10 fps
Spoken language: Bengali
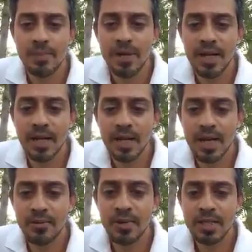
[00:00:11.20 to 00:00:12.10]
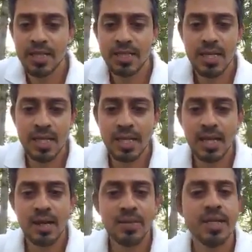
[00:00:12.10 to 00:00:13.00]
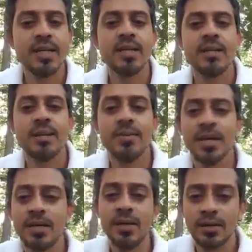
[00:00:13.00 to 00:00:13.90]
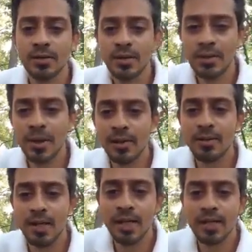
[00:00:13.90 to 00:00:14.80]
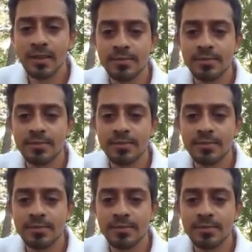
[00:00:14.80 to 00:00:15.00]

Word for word: আপনারা কেমন আছেন জানি না আমি ব্যক্তিগতভাবে ভালো নেই